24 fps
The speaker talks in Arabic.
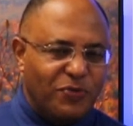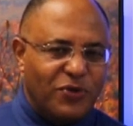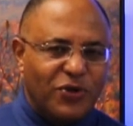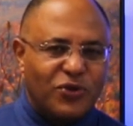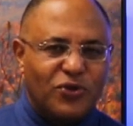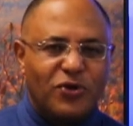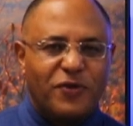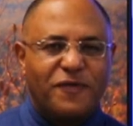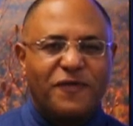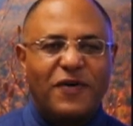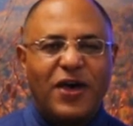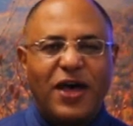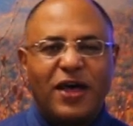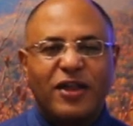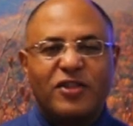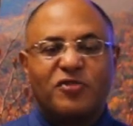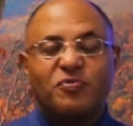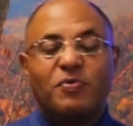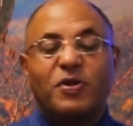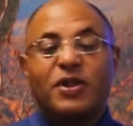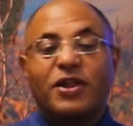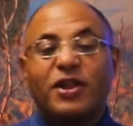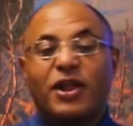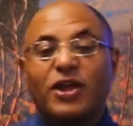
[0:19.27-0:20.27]
دكتور فارس
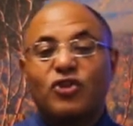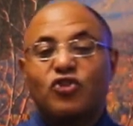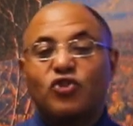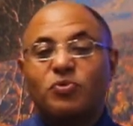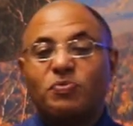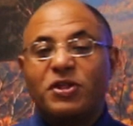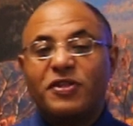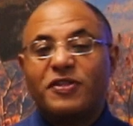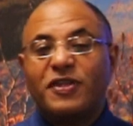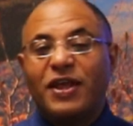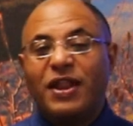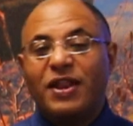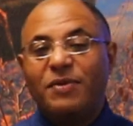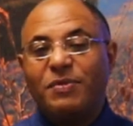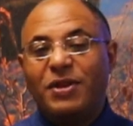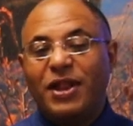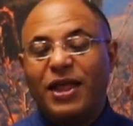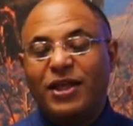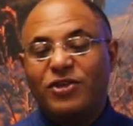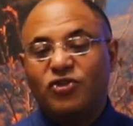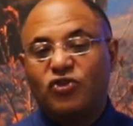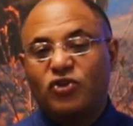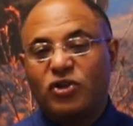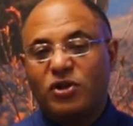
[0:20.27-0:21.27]
بن راشد بن سالم
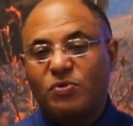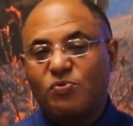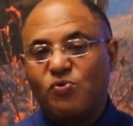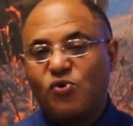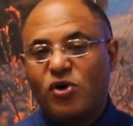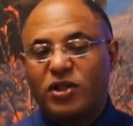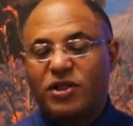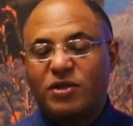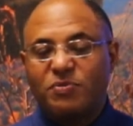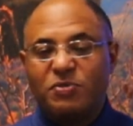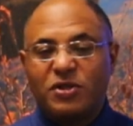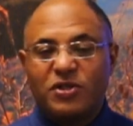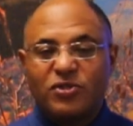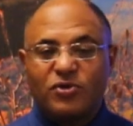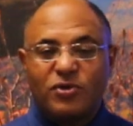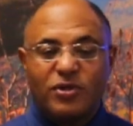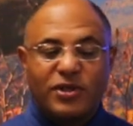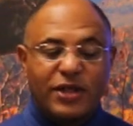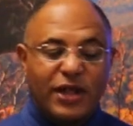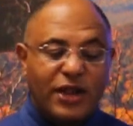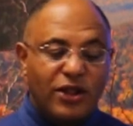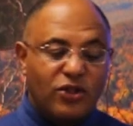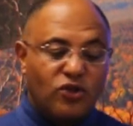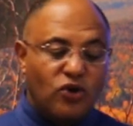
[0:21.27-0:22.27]
الحجري مواطن من
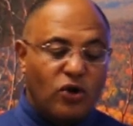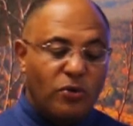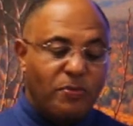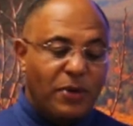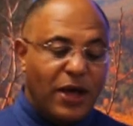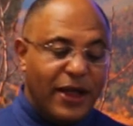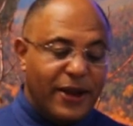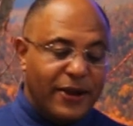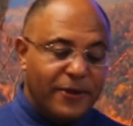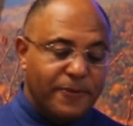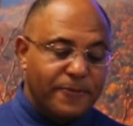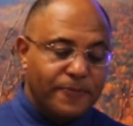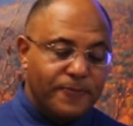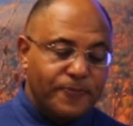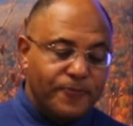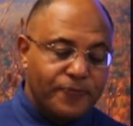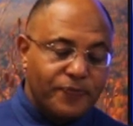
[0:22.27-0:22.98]
سلطنة عمان